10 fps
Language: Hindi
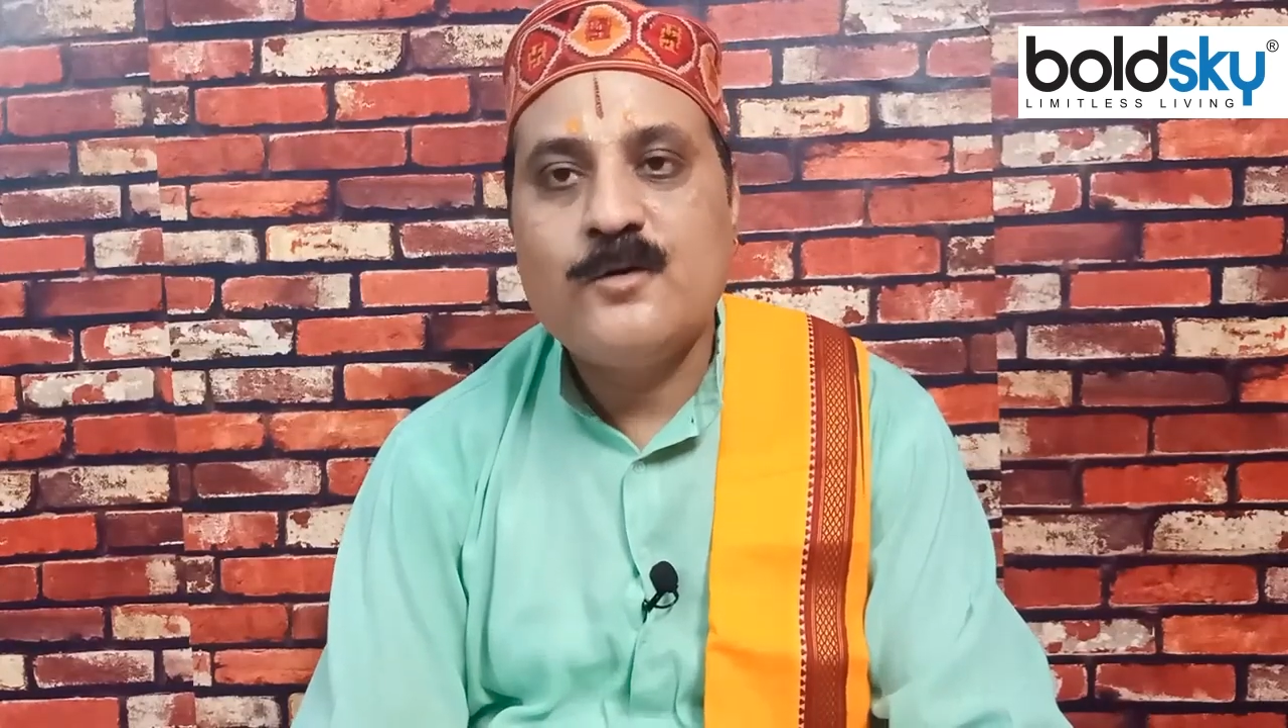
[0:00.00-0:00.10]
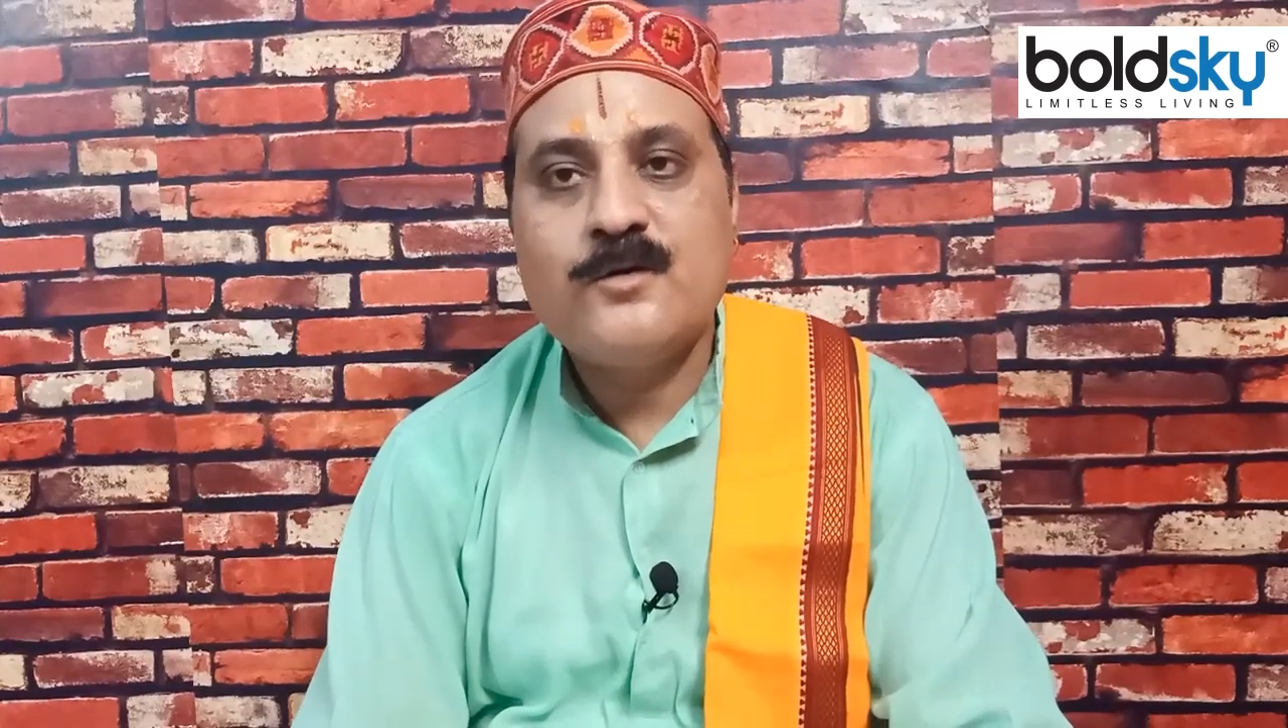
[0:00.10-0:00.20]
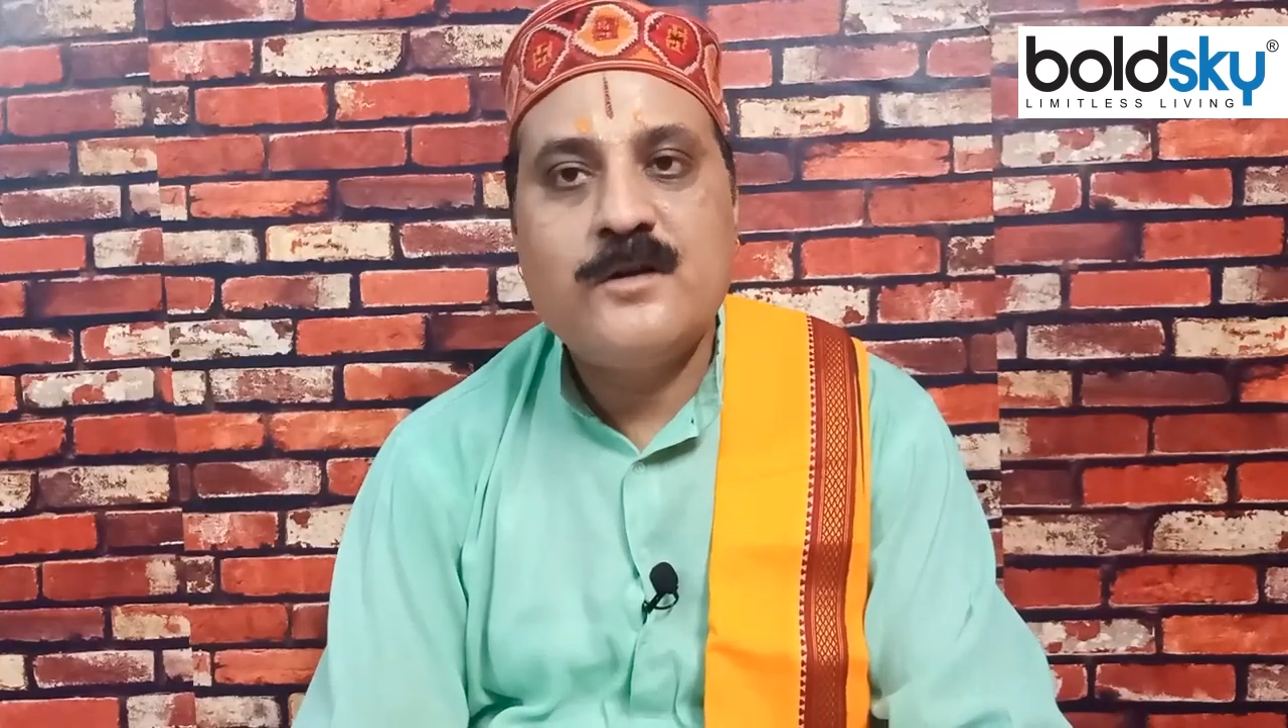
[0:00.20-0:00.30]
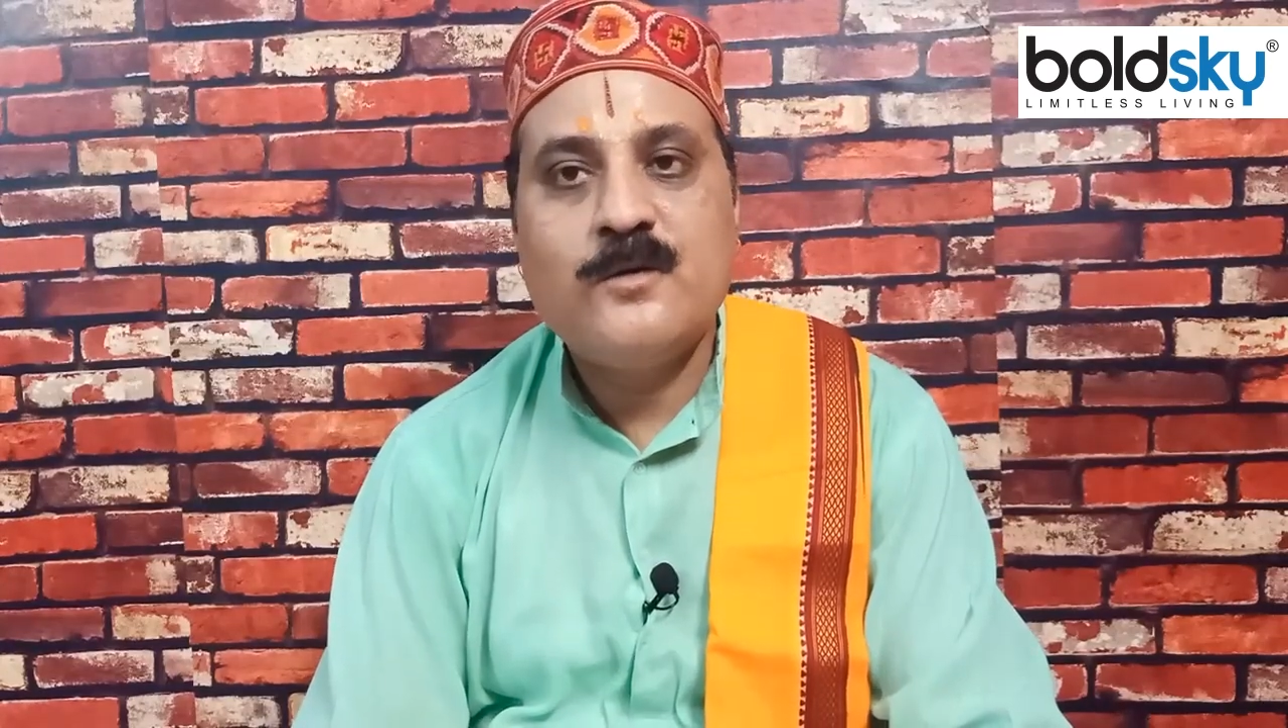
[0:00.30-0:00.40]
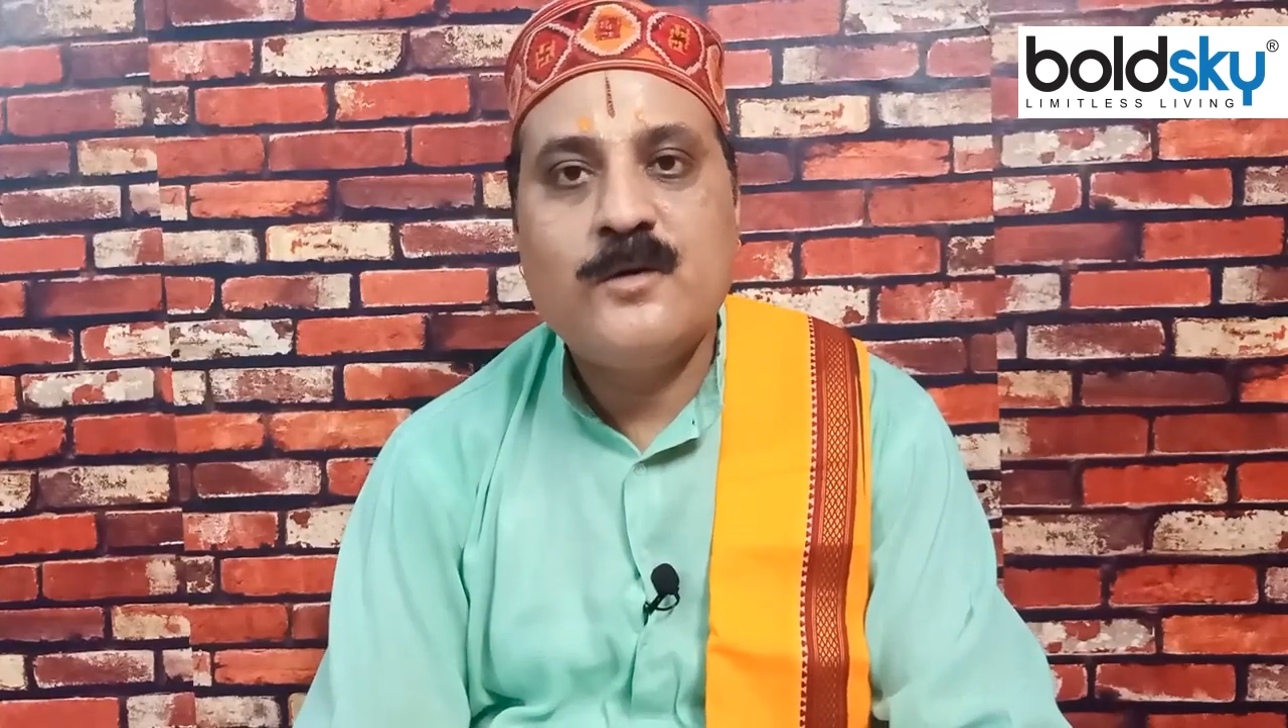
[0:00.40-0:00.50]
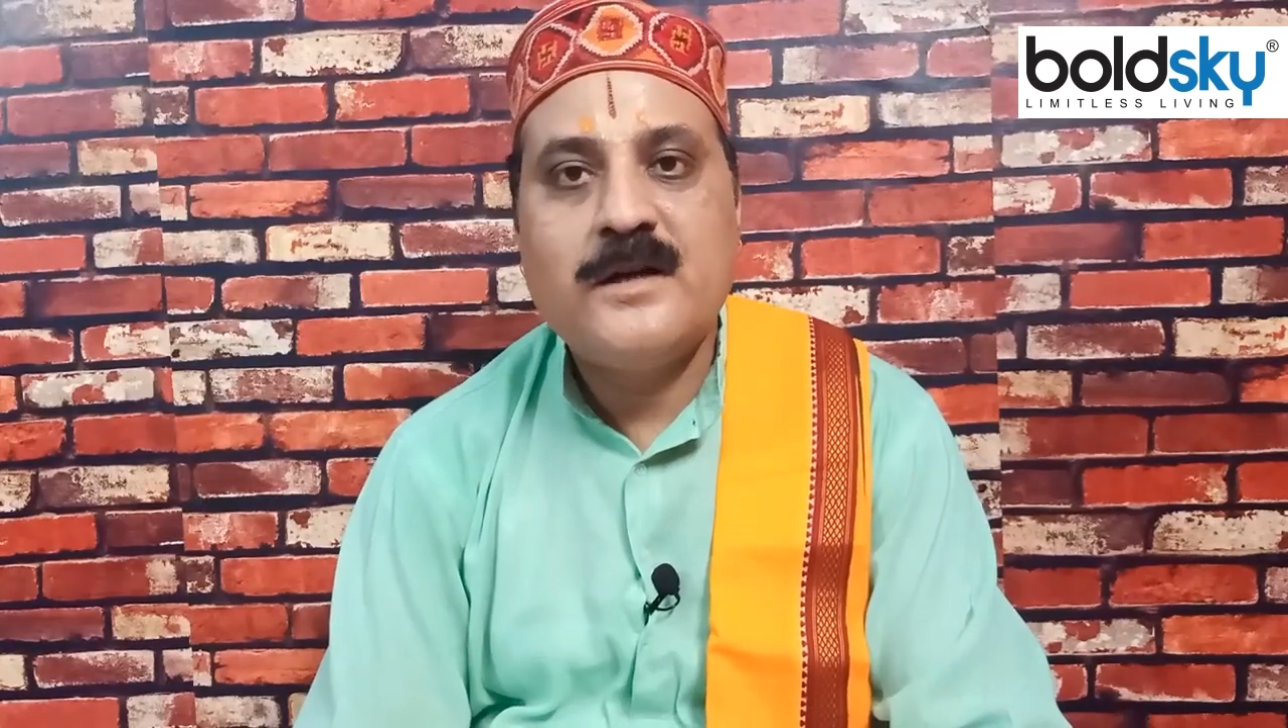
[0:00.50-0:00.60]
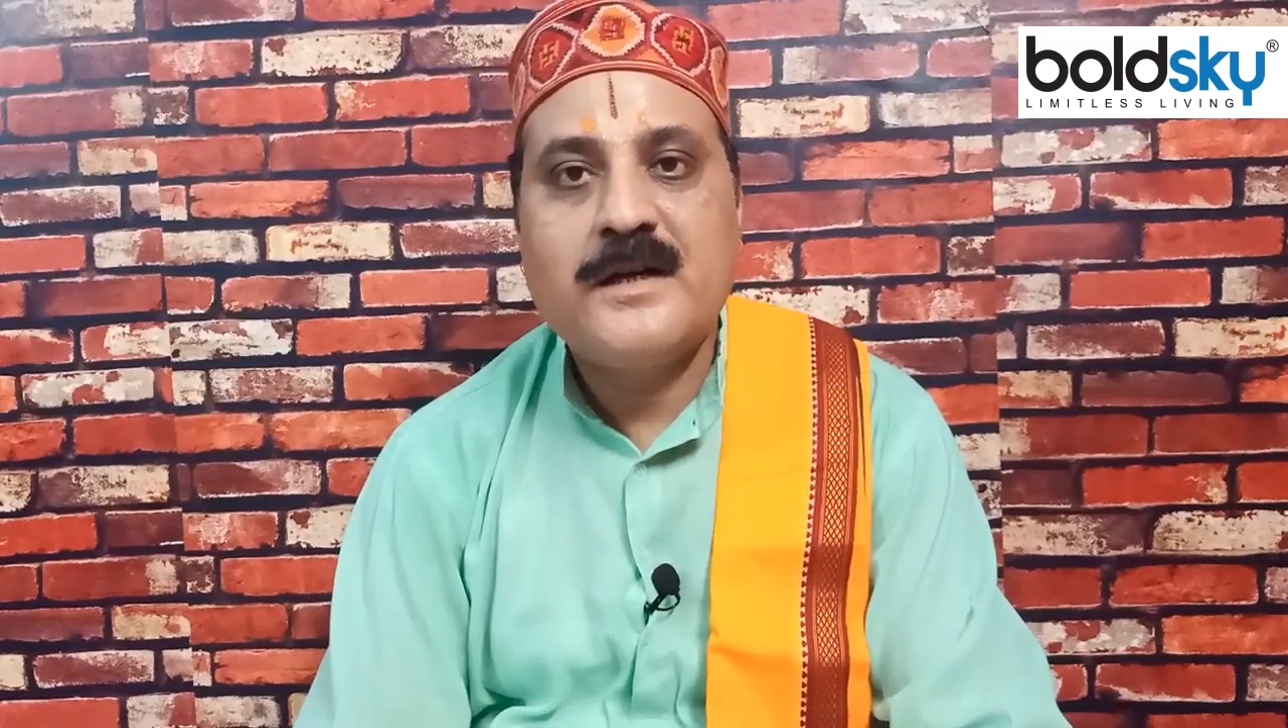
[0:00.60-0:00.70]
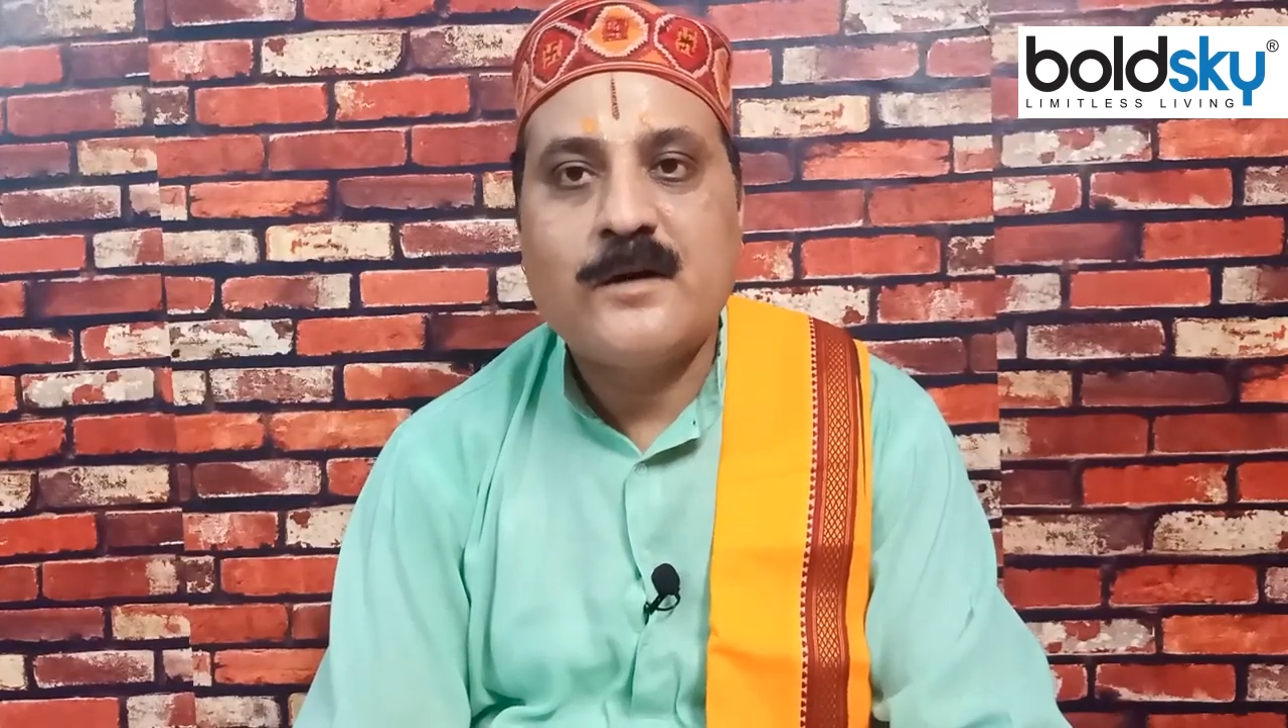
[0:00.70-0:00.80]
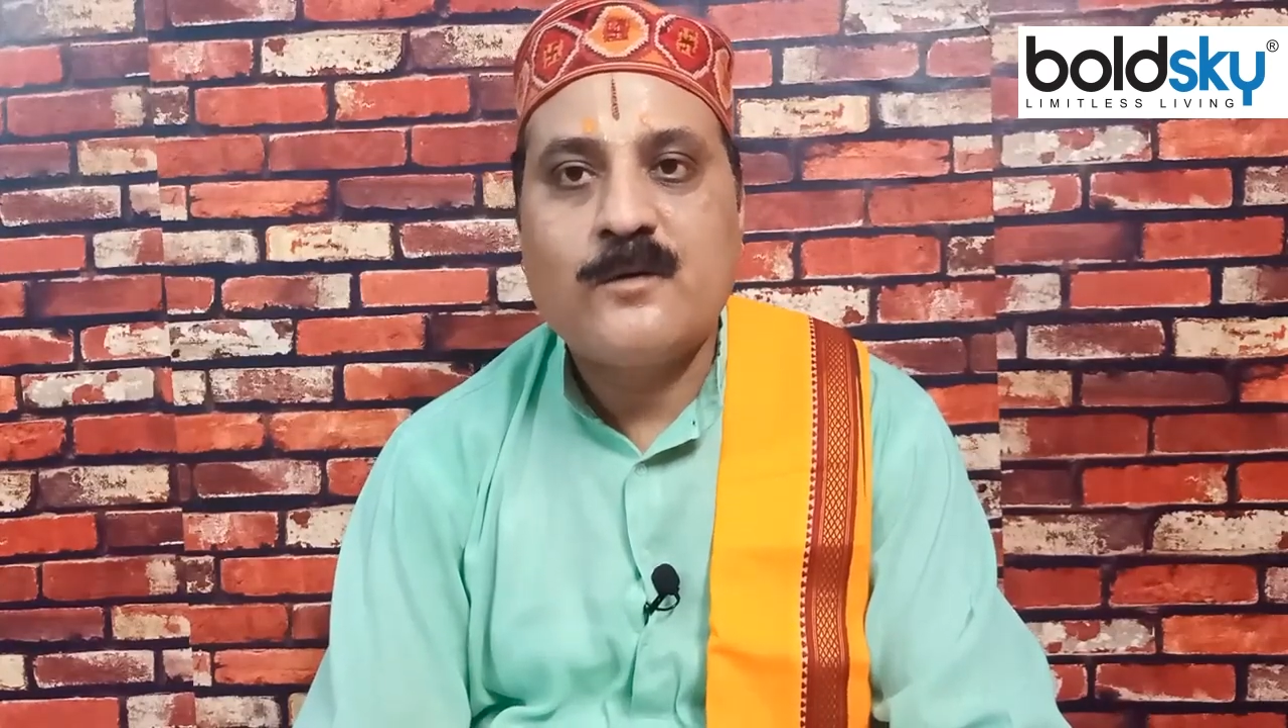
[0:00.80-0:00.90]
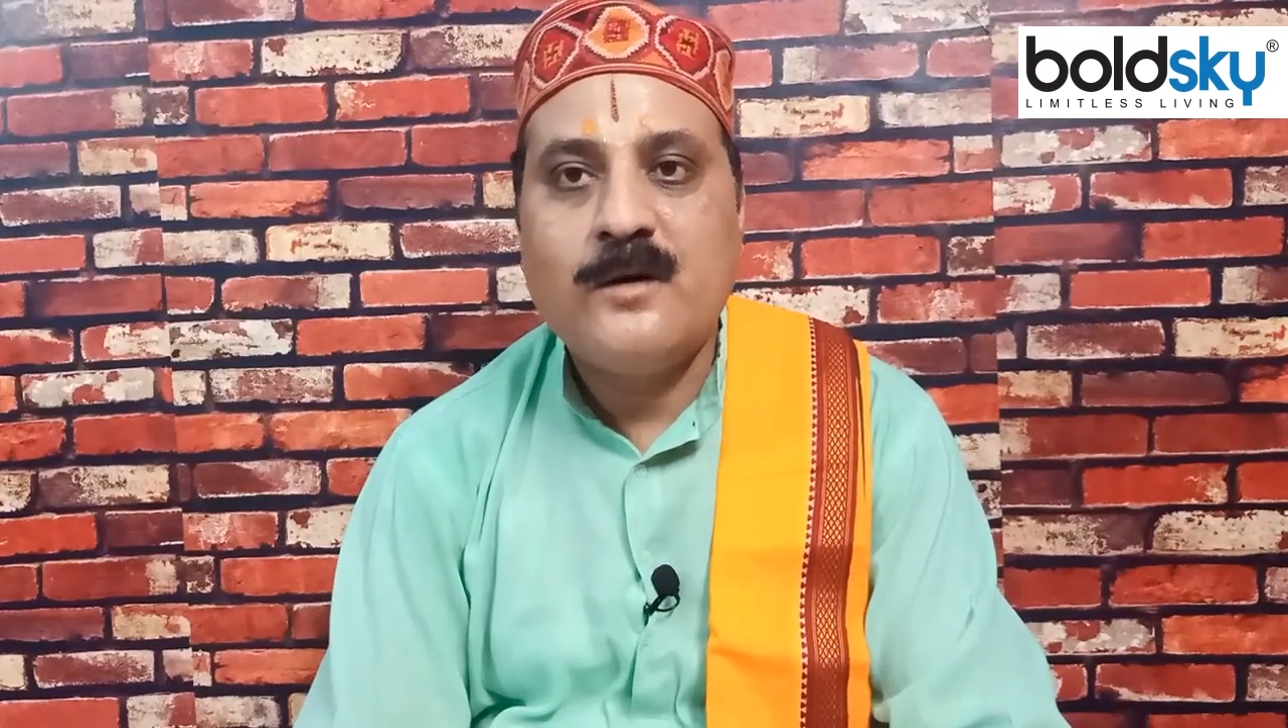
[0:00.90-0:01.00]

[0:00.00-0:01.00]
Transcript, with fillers: उस दिन होलिका